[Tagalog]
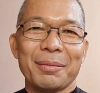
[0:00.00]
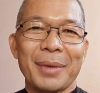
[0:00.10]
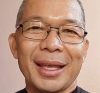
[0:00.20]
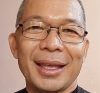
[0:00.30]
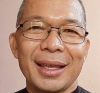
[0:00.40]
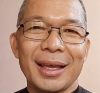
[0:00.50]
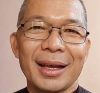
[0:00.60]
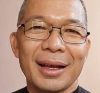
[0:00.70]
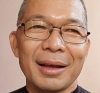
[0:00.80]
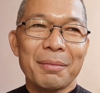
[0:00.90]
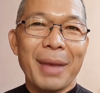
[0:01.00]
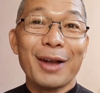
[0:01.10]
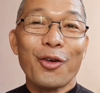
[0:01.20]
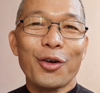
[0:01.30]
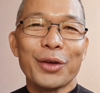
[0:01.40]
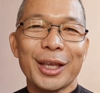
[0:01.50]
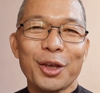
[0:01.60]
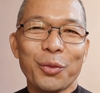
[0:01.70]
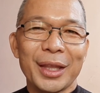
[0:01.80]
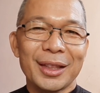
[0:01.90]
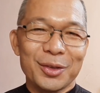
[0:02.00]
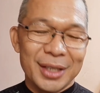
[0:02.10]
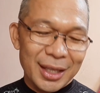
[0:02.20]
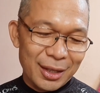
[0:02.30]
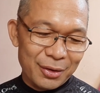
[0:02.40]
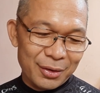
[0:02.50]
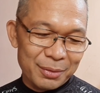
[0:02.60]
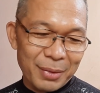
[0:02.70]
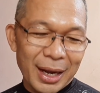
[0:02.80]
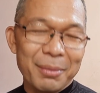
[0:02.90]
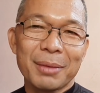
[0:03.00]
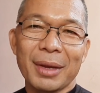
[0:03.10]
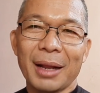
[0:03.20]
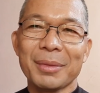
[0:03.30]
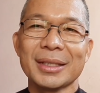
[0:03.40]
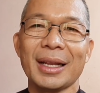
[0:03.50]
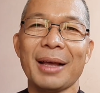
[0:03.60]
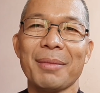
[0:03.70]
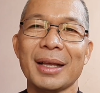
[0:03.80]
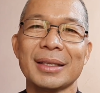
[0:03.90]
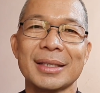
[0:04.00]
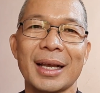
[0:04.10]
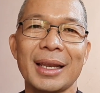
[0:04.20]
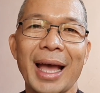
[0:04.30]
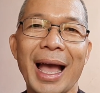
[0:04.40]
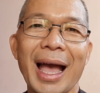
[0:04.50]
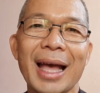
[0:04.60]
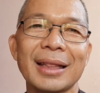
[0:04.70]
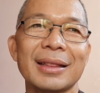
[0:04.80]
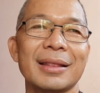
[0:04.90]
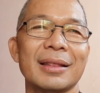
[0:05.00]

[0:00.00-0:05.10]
ay uh, bago akong ko sa inyo Maraming maraming salamat sa lahat